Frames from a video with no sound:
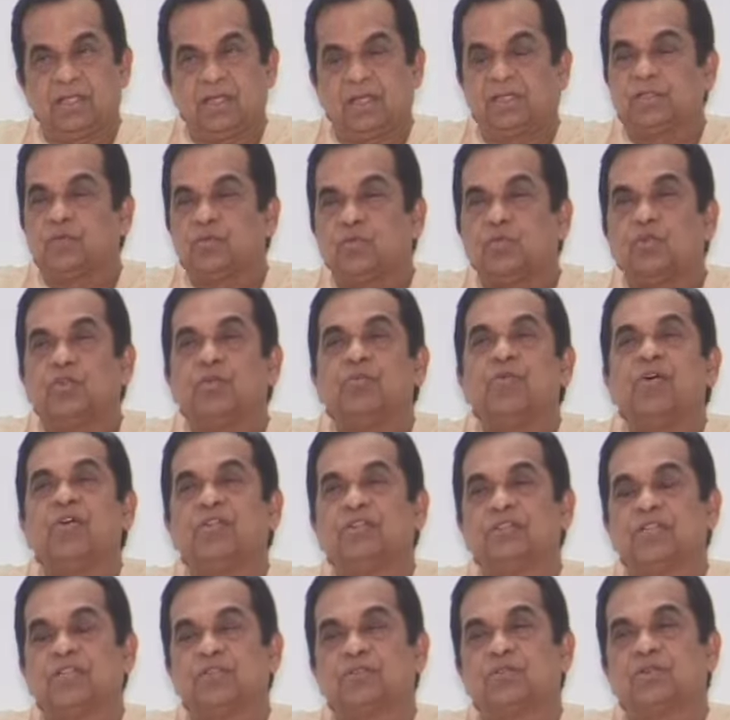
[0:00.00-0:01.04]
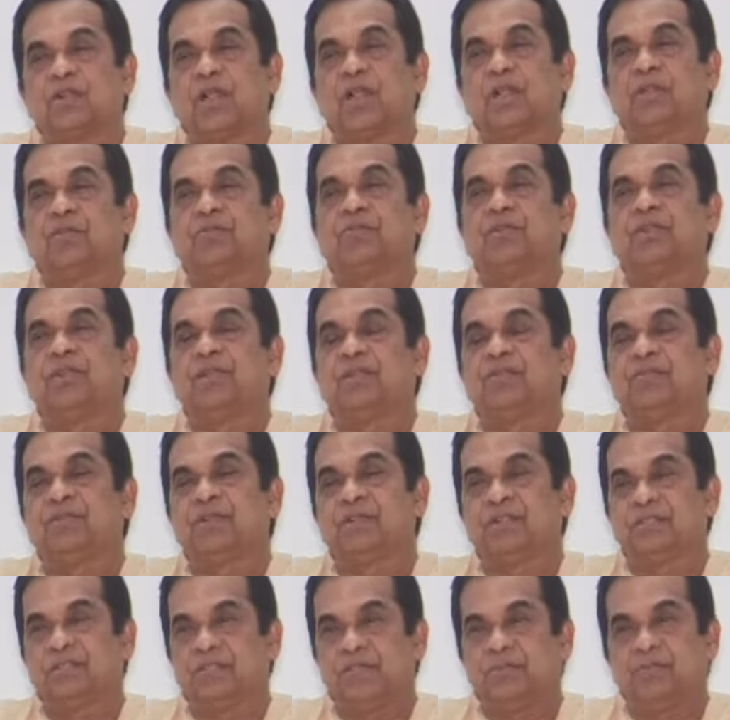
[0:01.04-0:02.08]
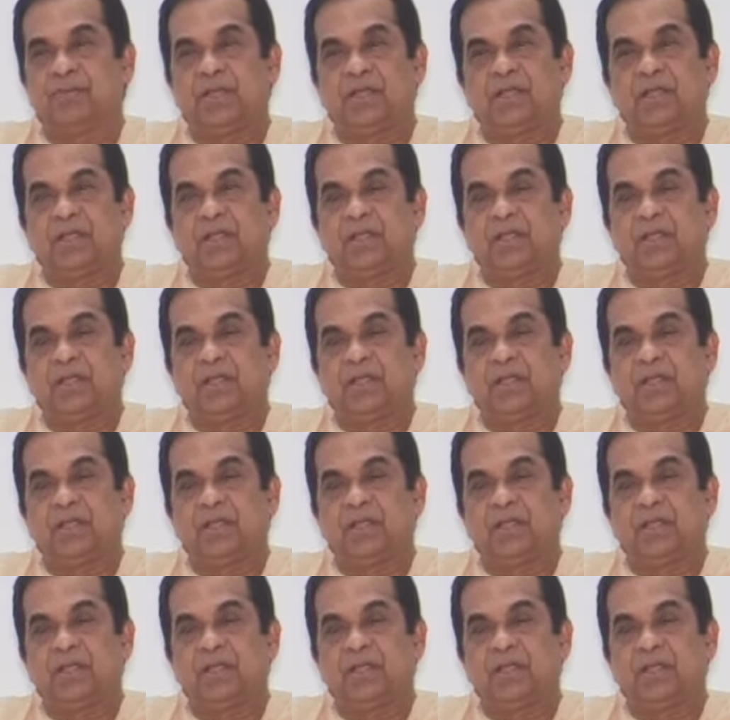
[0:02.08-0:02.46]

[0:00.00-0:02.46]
అది కుటుంబం అంతా చూడాలనుకునేటువంటి సినిమా